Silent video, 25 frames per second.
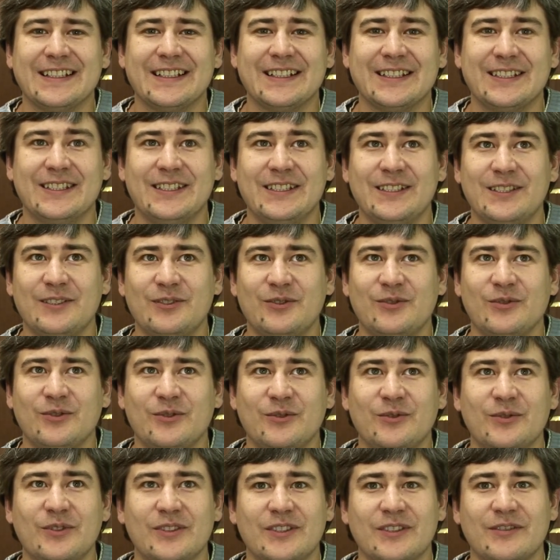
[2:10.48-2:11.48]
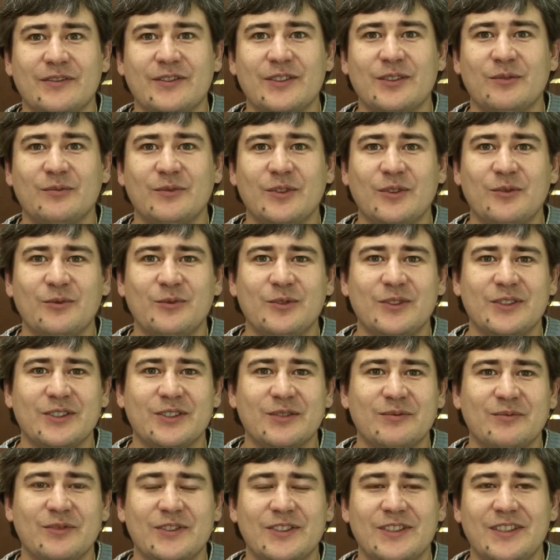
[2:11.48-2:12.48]
И очутился совсем на
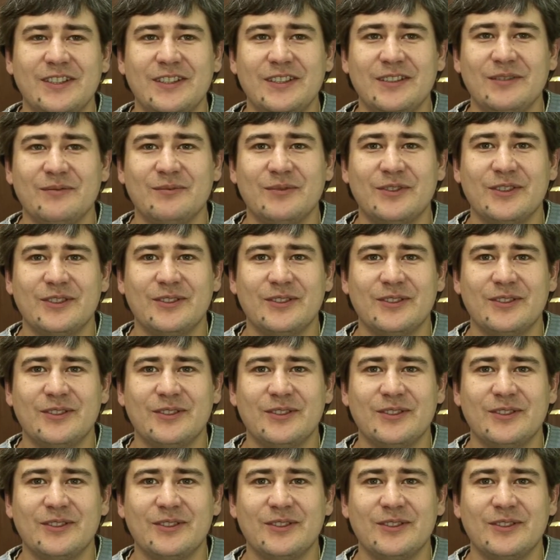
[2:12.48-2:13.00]
улице, без денег, без